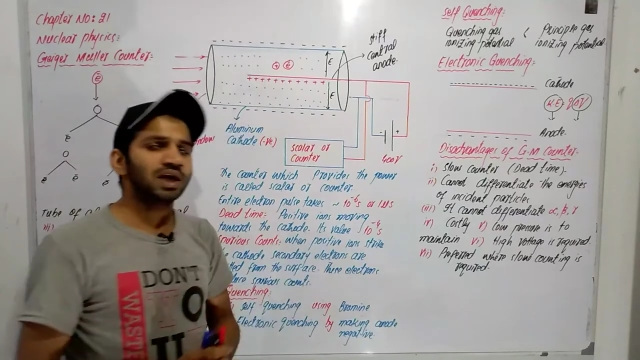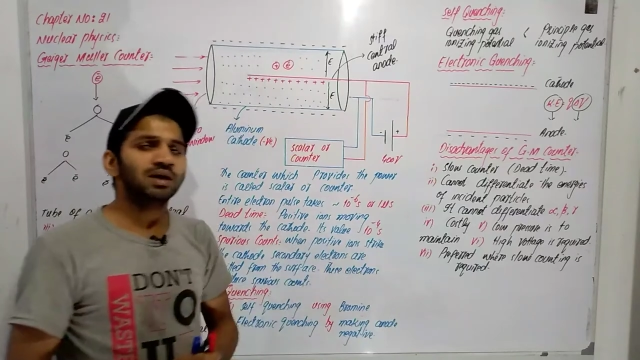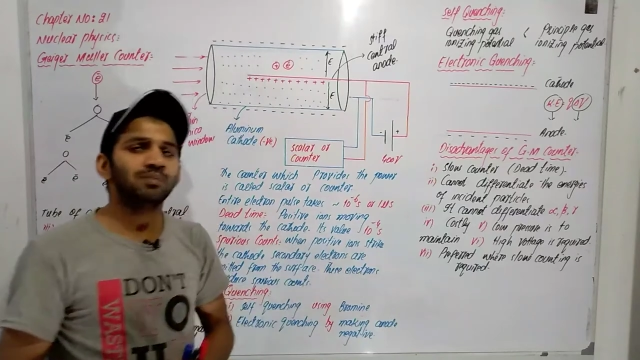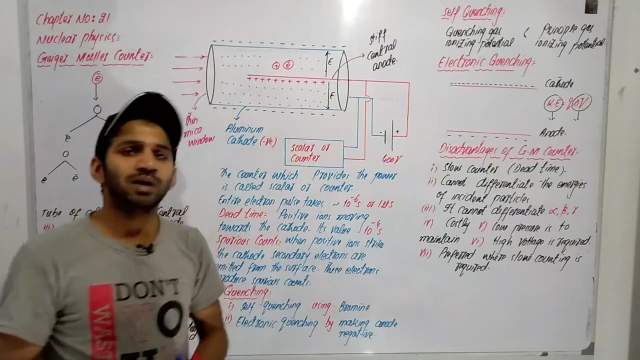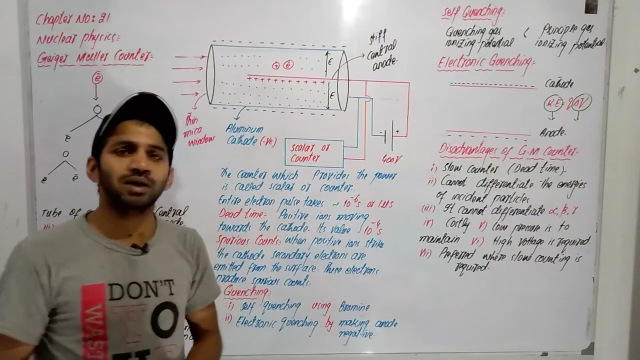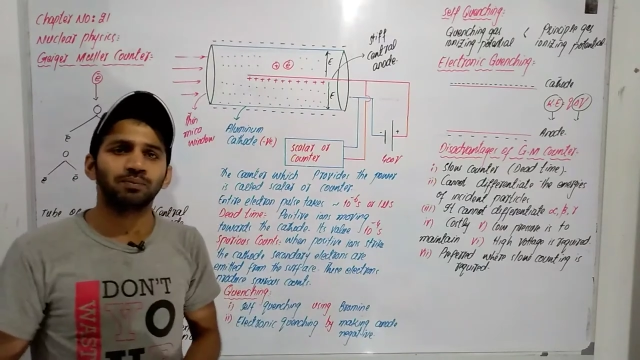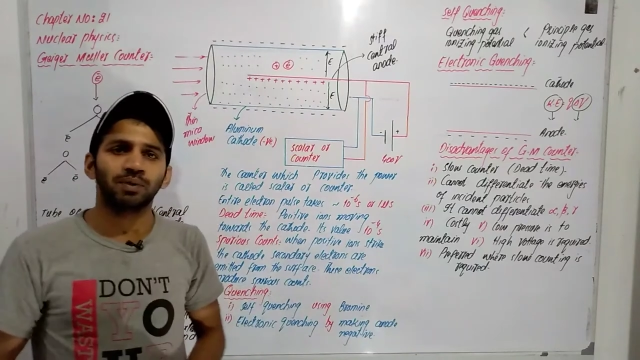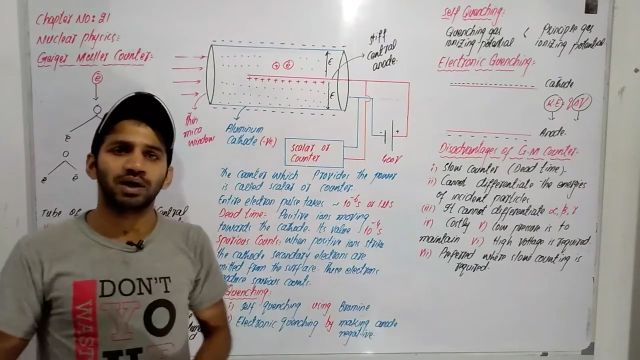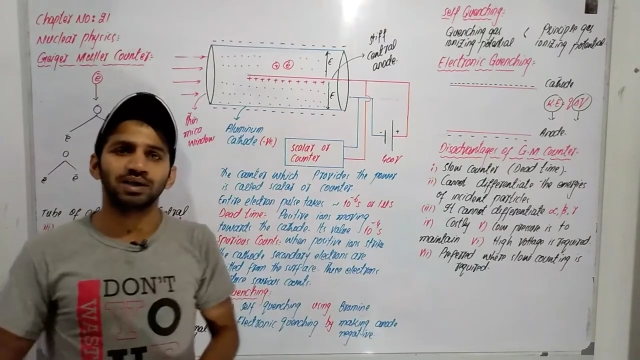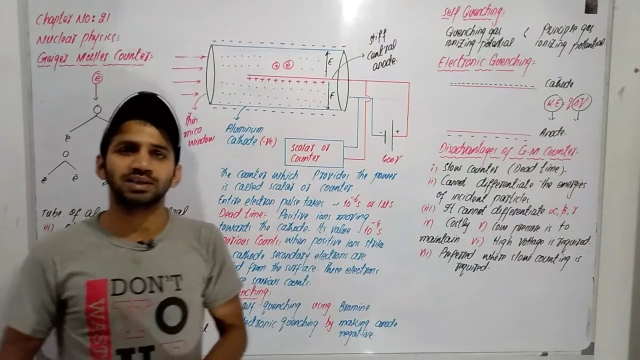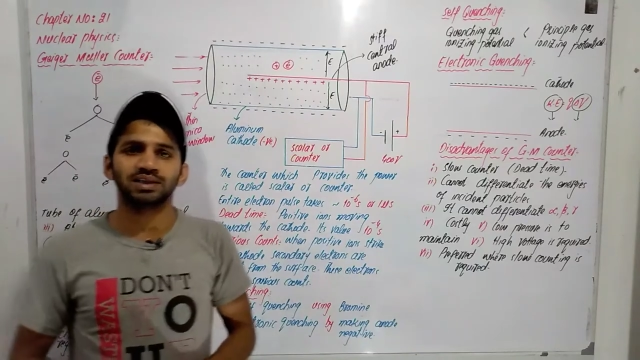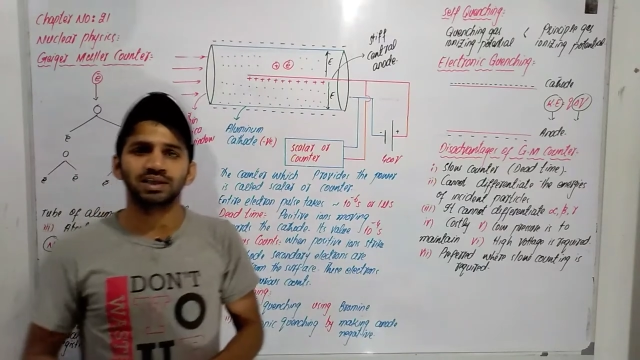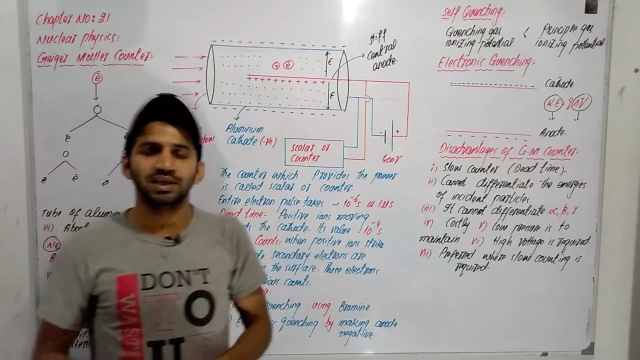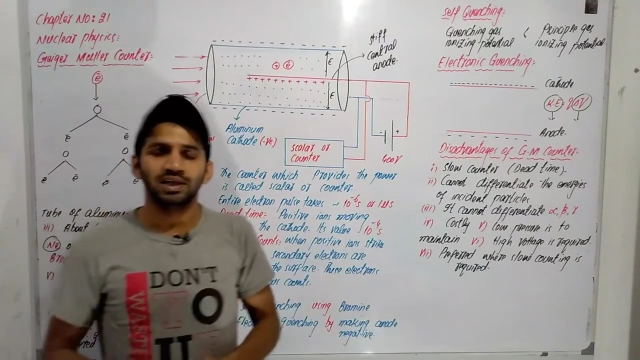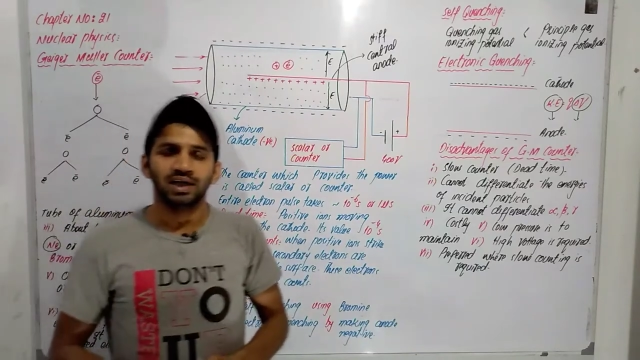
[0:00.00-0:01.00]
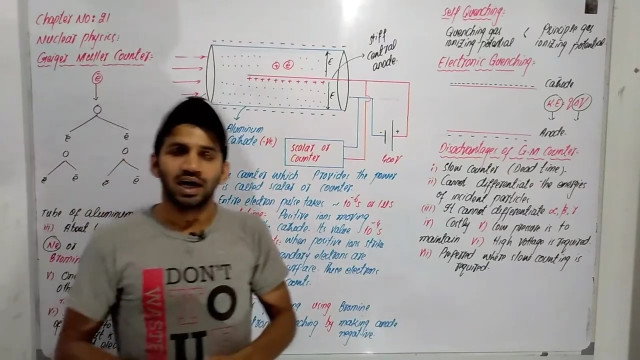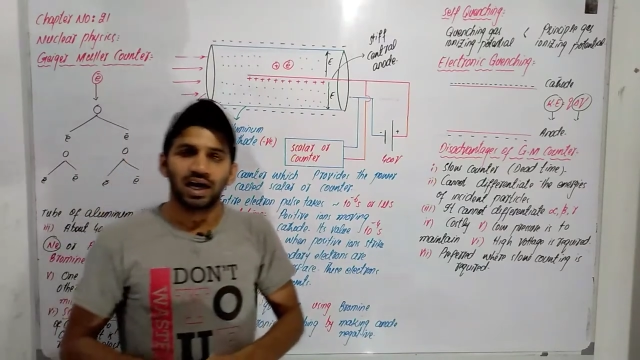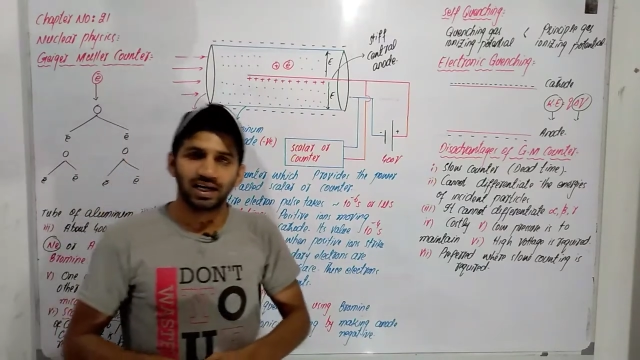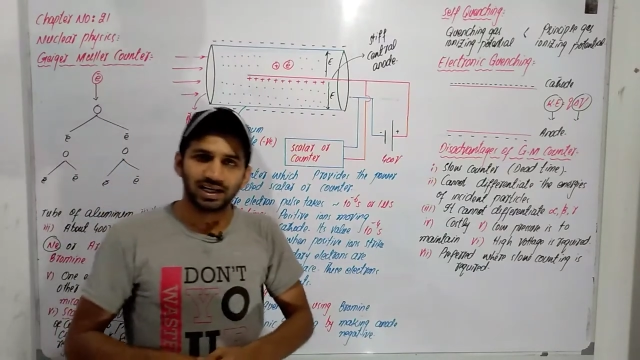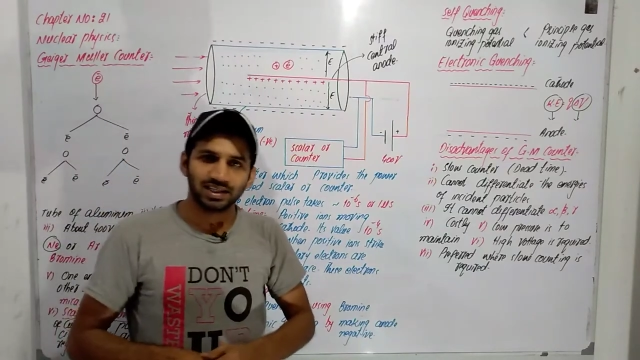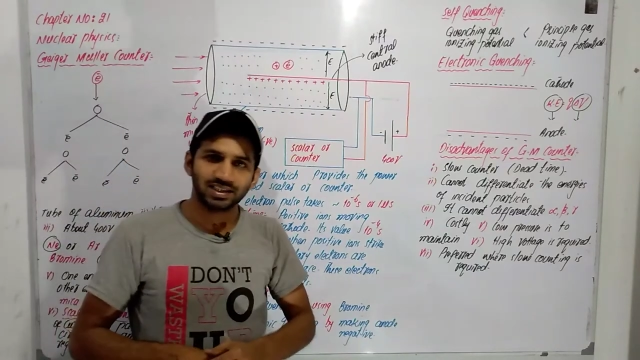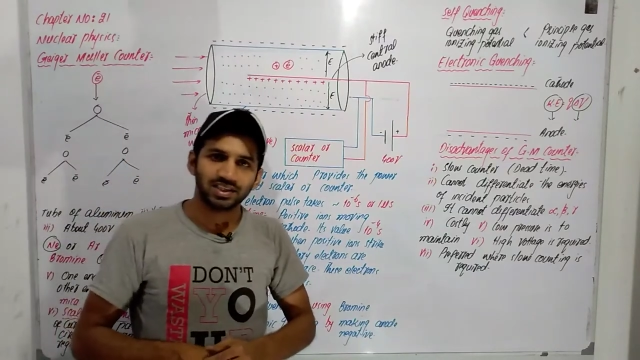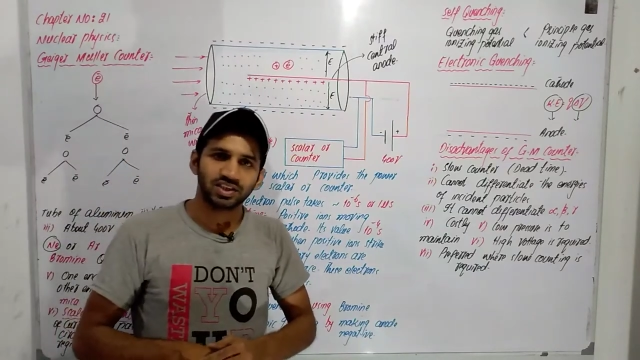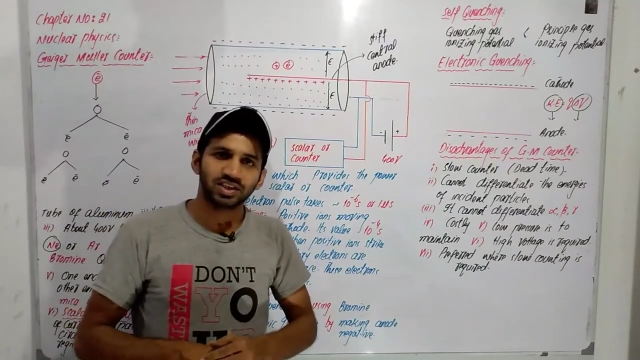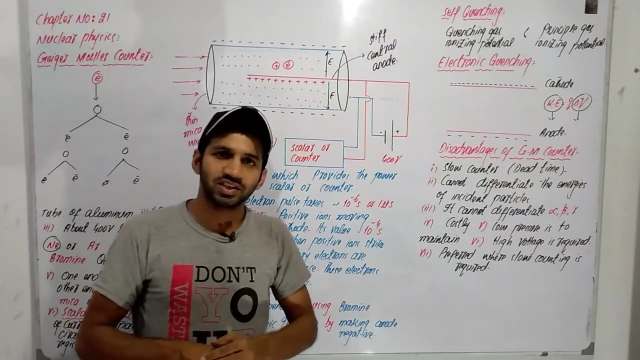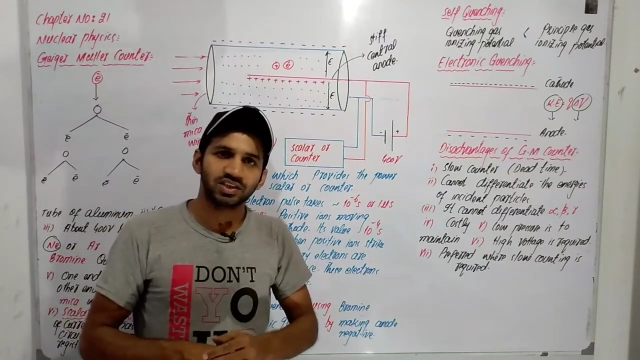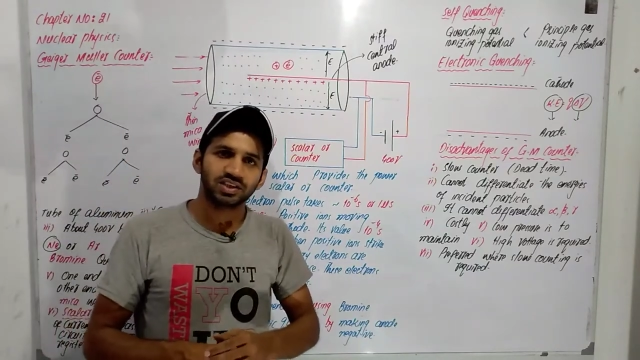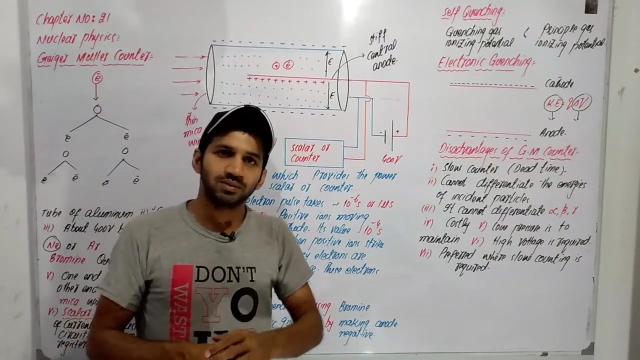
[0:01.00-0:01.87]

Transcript: हमारे पास आयनाइजेशन